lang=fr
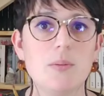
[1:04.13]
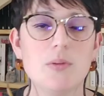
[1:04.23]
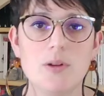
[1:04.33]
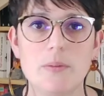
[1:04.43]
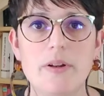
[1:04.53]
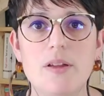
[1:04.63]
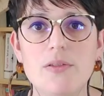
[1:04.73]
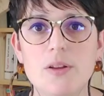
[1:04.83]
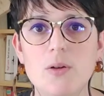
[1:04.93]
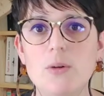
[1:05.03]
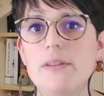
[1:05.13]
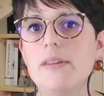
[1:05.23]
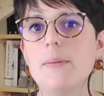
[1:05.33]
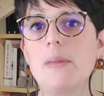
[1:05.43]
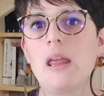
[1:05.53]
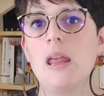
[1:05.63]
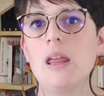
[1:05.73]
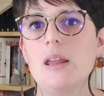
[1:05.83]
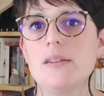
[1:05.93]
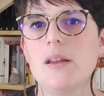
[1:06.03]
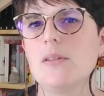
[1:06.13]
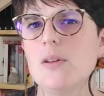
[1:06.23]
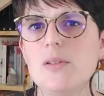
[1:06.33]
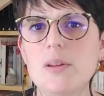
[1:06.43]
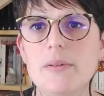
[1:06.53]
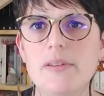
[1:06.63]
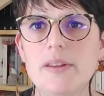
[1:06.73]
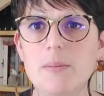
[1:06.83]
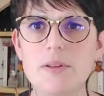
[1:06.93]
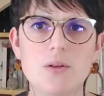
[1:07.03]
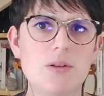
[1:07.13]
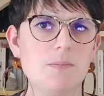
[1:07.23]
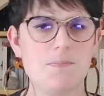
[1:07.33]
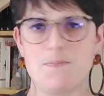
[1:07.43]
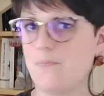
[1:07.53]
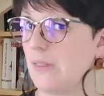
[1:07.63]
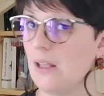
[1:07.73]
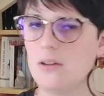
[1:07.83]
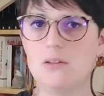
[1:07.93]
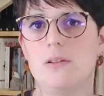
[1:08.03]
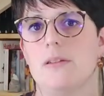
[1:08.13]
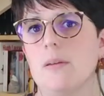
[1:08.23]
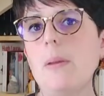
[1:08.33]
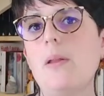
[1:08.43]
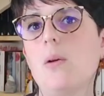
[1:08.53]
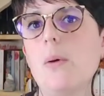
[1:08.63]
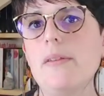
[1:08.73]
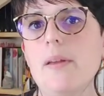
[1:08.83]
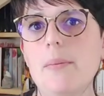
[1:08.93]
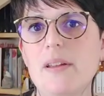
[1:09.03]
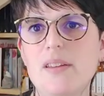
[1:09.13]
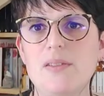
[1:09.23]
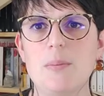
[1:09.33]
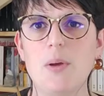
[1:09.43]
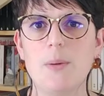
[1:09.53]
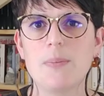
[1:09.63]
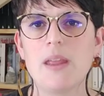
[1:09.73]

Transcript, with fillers: un peu comme à la philo au lycée. C'est un petit côté mystique, un petit côté hum, je ne sais pas de quoi ça parle, ça fait peur.